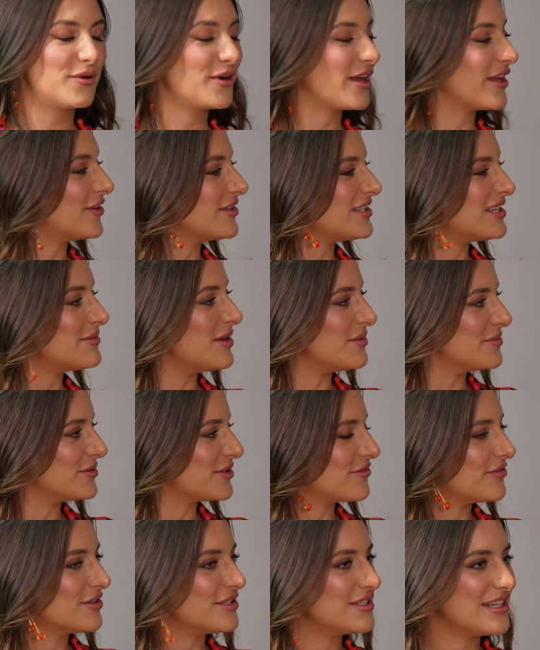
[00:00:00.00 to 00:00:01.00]
porque nós sabemos
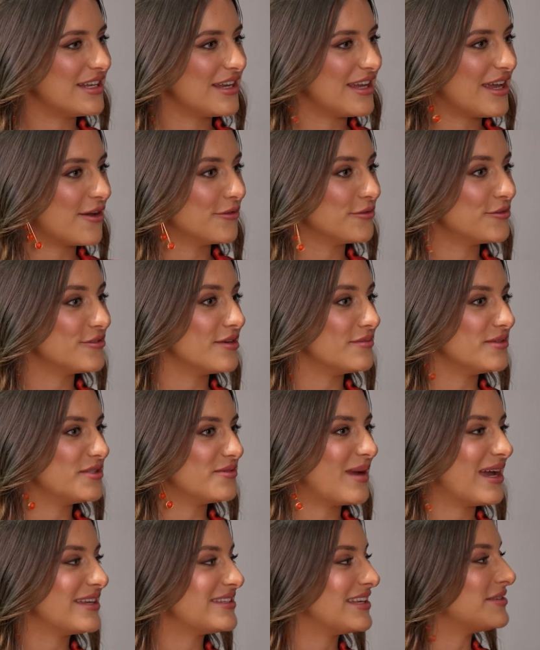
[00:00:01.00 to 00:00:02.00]
que você é um dos nomes
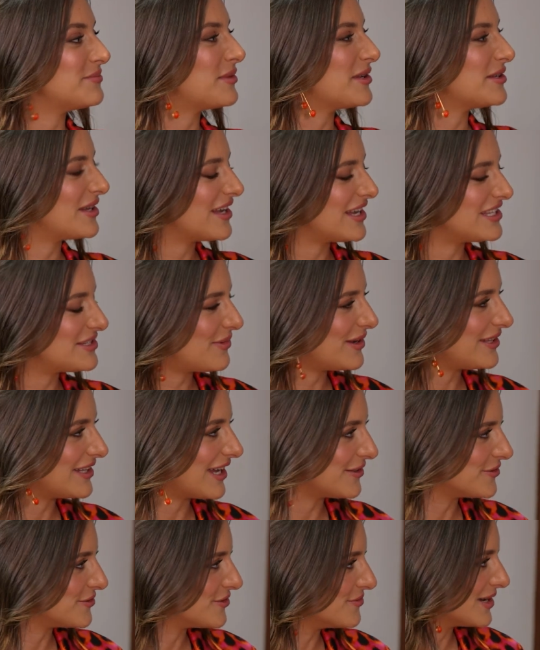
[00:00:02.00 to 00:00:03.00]
mais
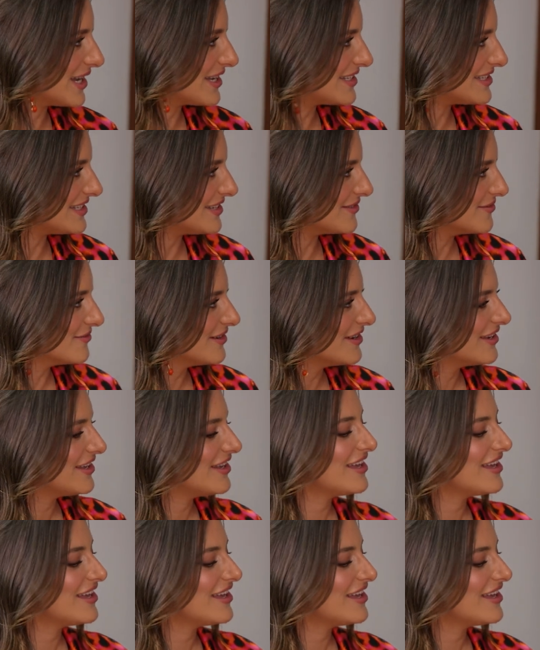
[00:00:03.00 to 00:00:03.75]
respeitados do Brasil,